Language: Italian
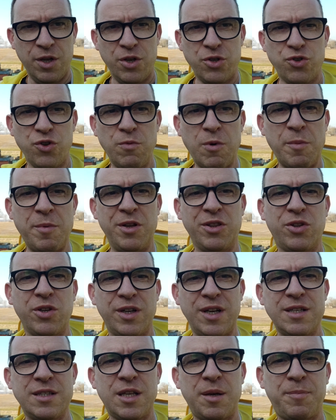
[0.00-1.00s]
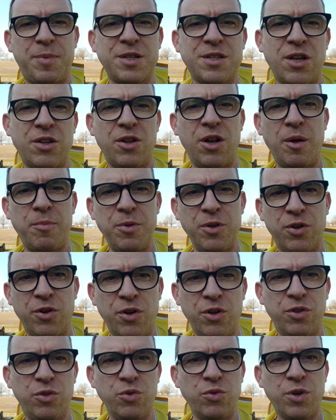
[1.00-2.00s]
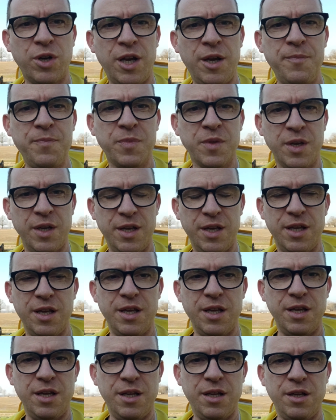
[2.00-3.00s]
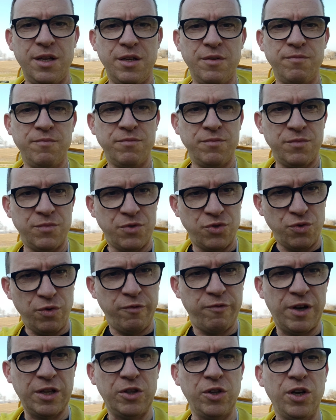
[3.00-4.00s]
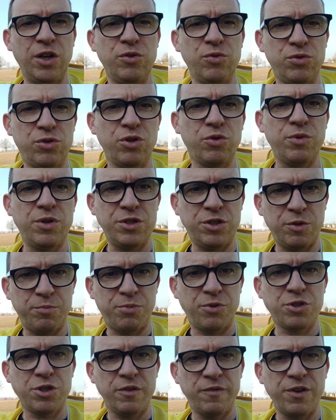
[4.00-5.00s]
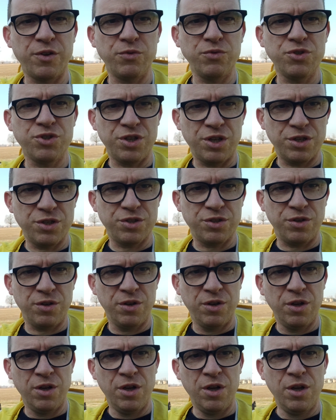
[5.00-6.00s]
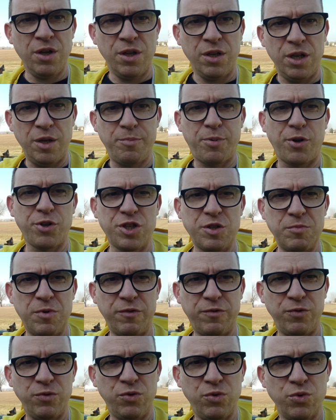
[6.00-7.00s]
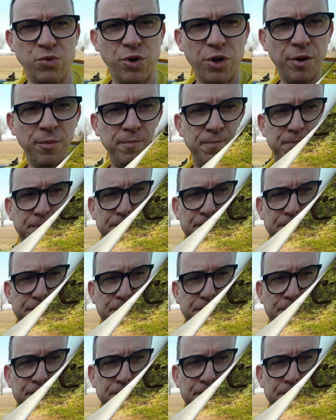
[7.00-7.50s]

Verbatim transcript: sul momento che sta passando l'apicoltura e sul fatto che tutto questo possa avere un senso nel prossimo futuro.